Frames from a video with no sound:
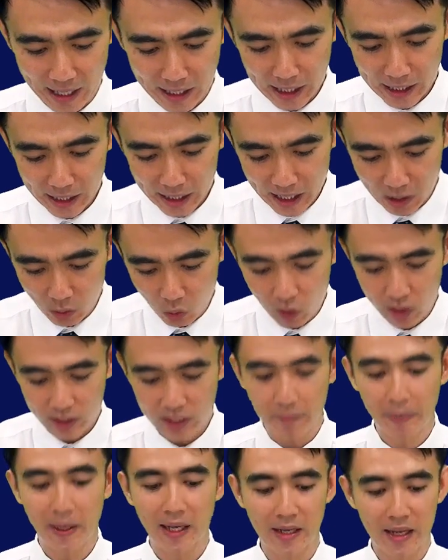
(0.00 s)
นนี้เนี่ยควร
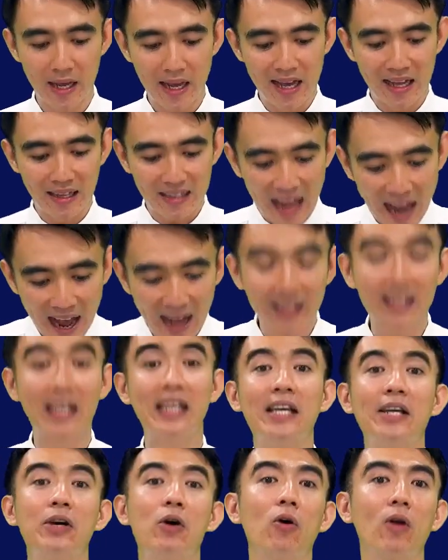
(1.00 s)
จะเป็นท่าที
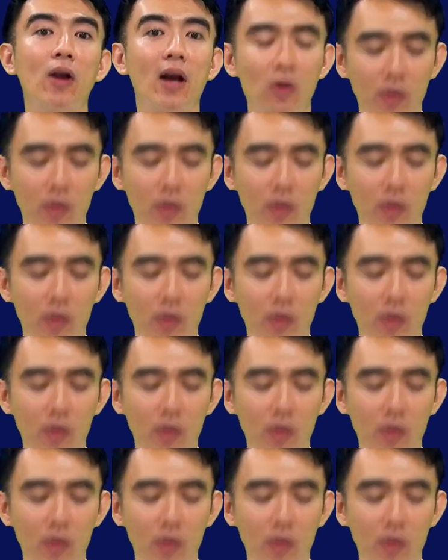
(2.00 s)
ของเรา